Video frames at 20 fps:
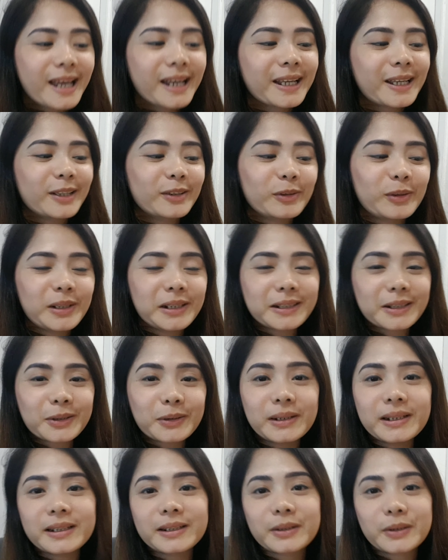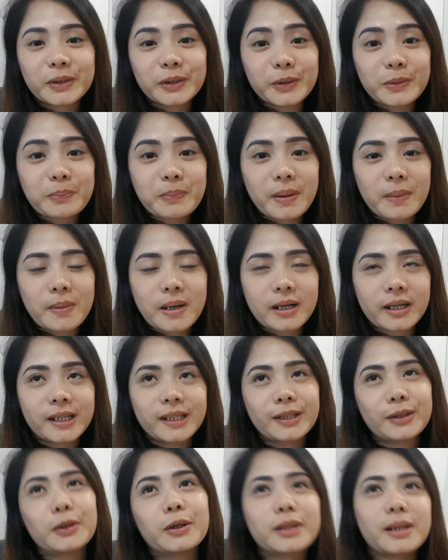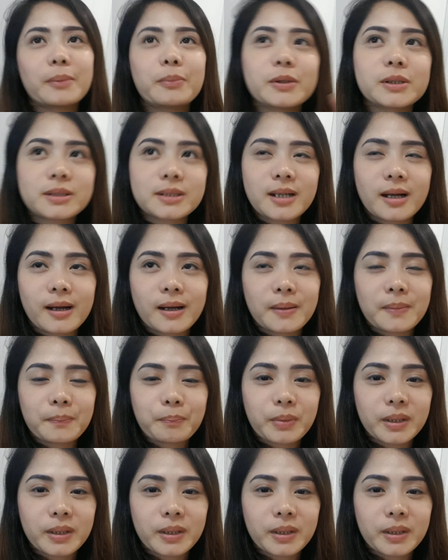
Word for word: kinulit-kulit ko yung pamangkin ko, tapos um,